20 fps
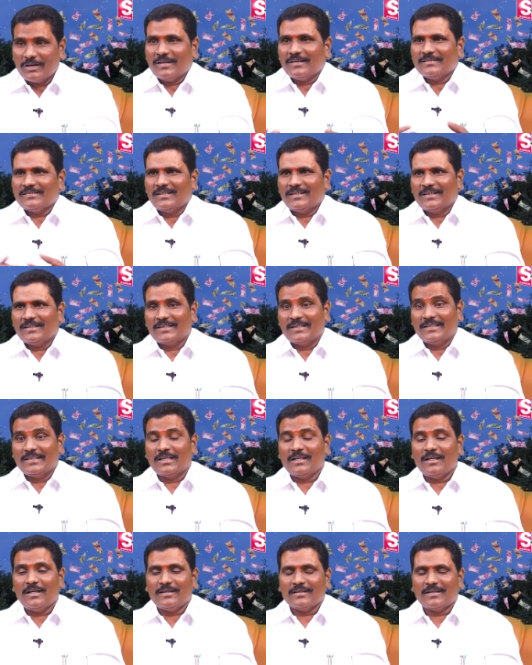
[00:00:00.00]
అవకాశాలు అడగాలి
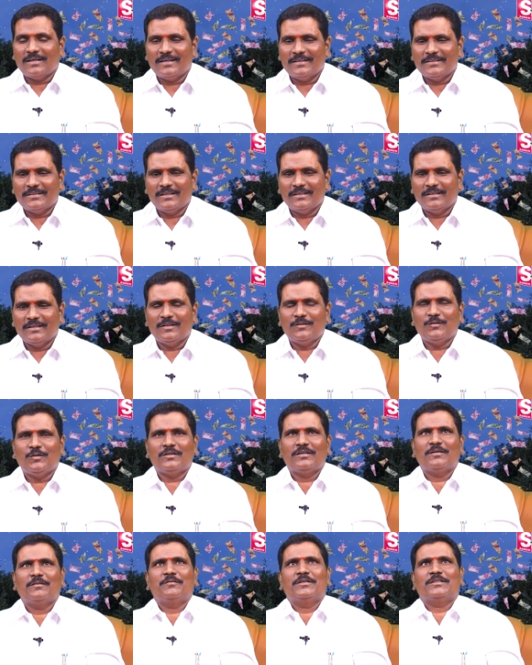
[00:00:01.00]
ఎలా అడగాలంటే ఏదో
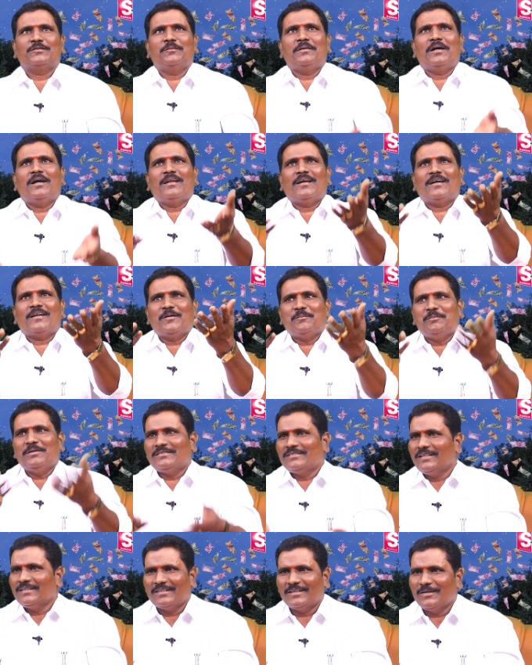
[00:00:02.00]
విస్మా నాకు డబ్బు
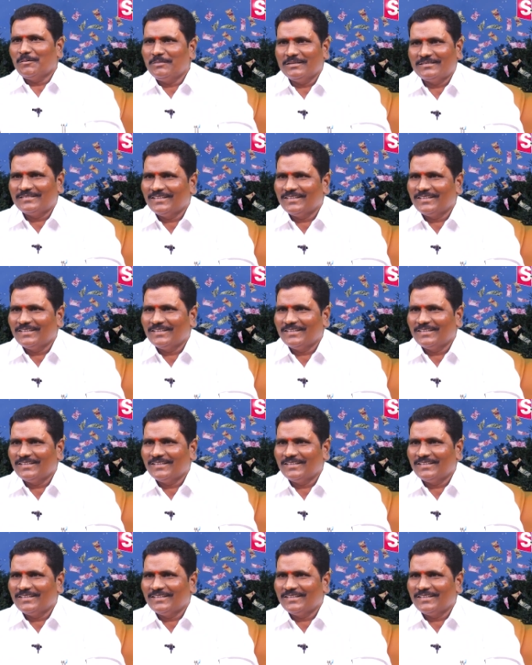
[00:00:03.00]
అంటే డబ్బు